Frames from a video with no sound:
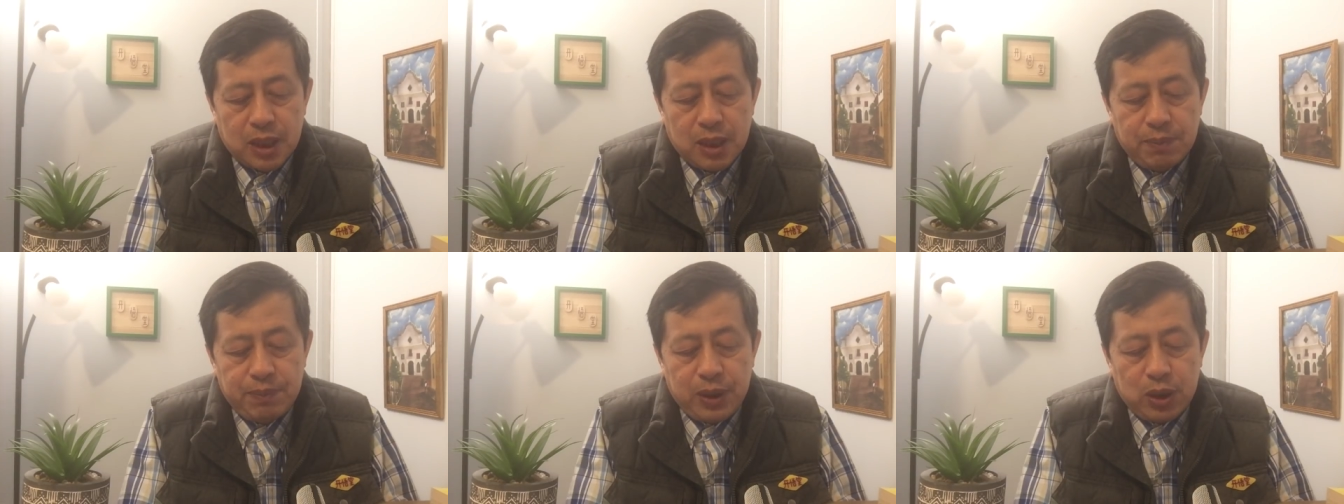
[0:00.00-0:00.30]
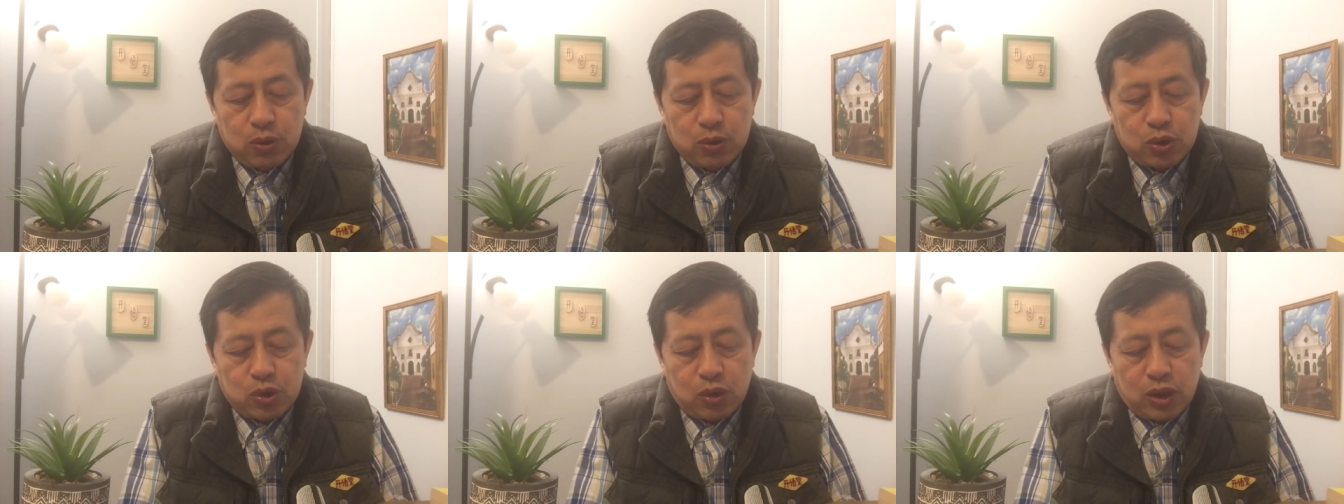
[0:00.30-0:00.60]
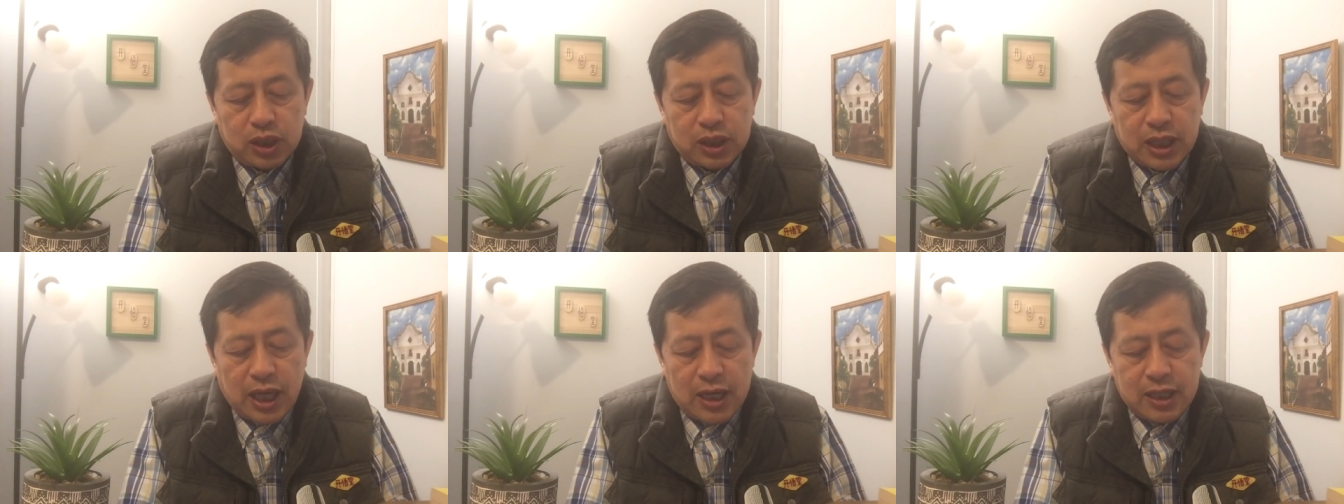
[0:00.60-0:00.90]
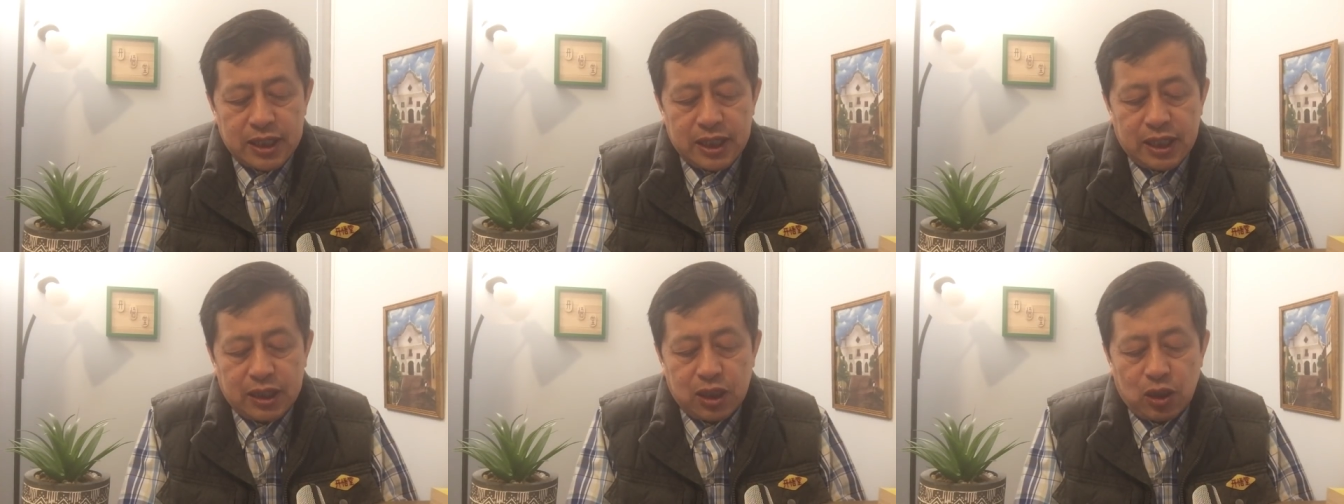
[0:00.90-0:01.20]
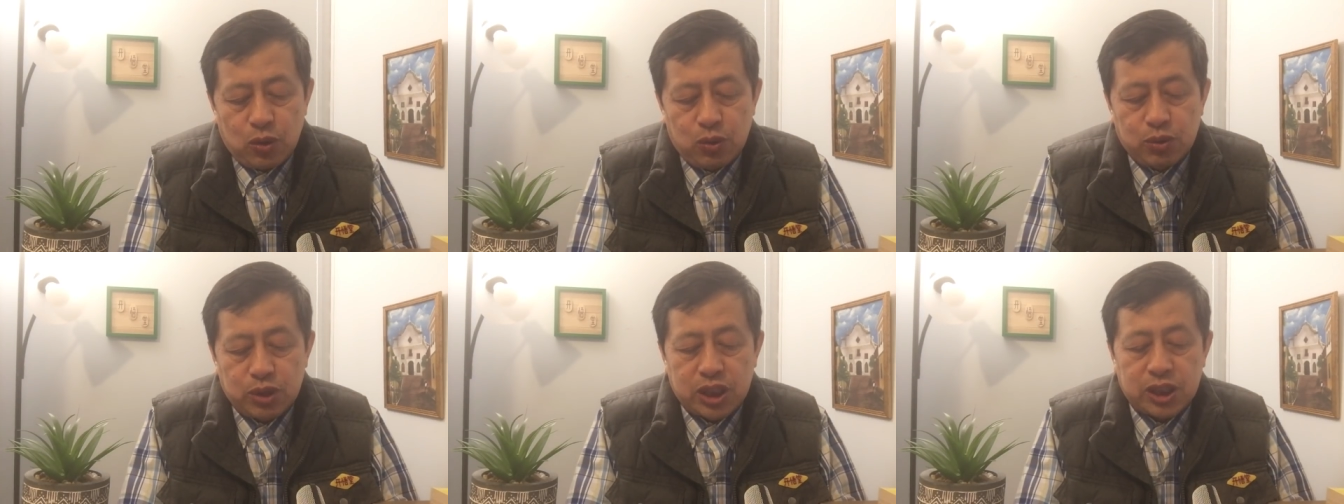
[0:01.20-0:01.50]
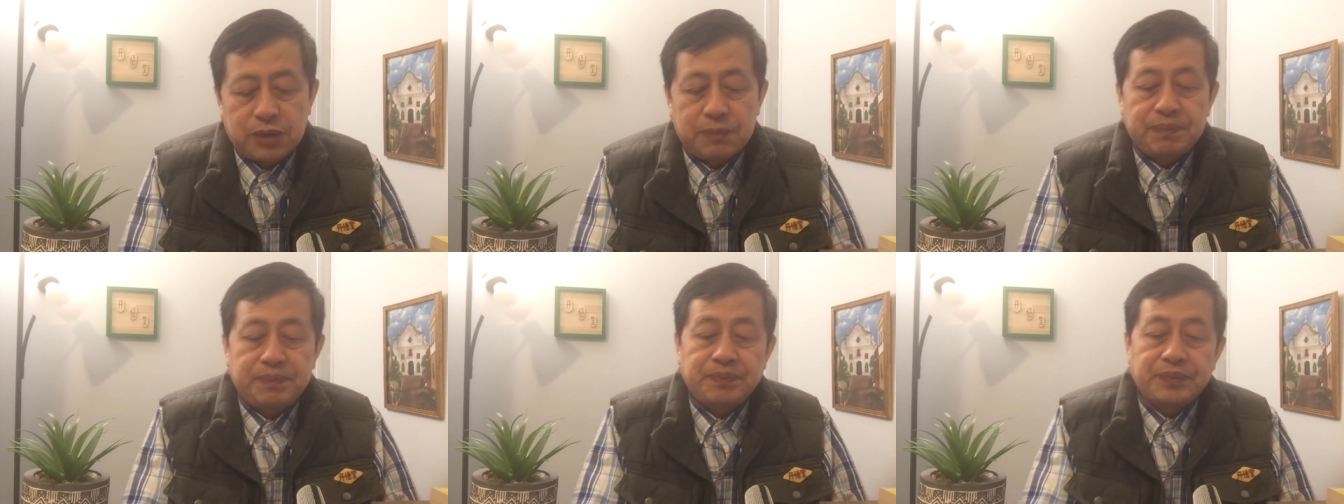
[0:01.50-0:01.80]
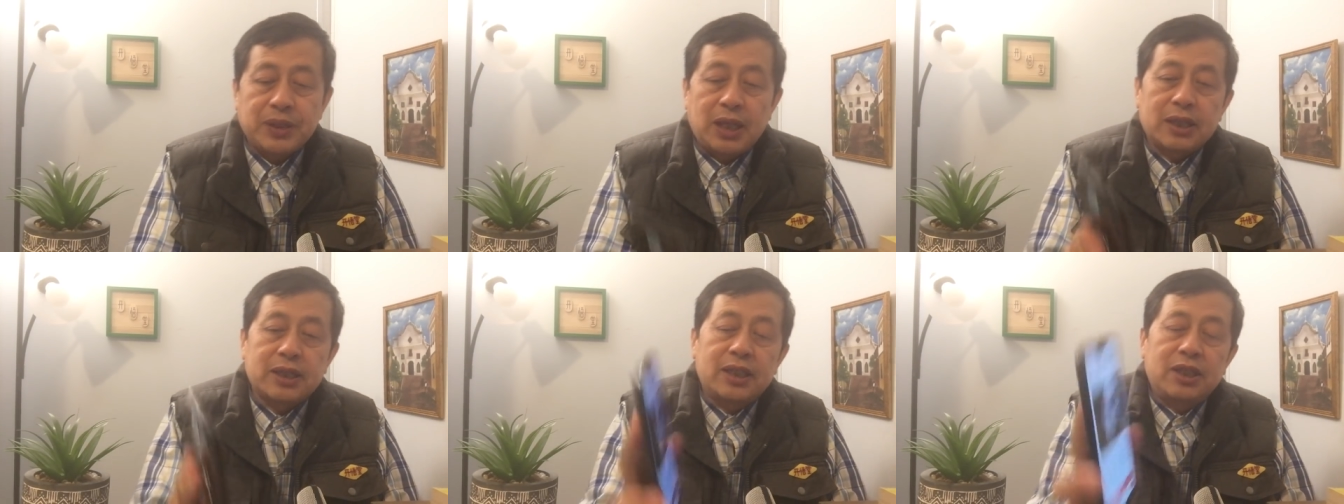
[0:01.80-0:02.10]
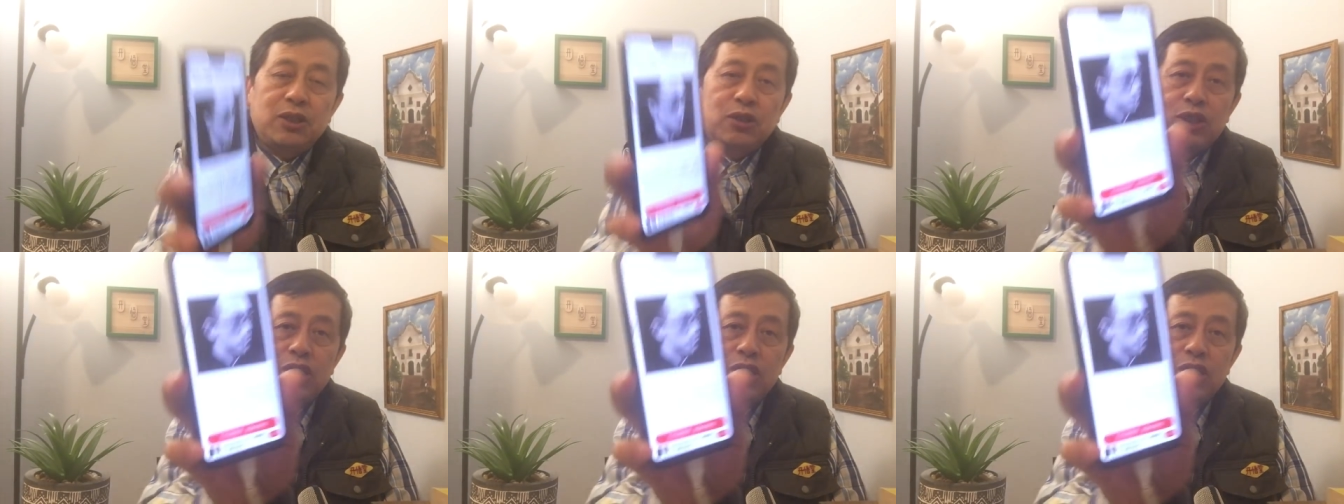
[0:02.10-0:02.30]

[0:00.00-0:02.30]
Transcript: 比如说当年的胡适啊，这又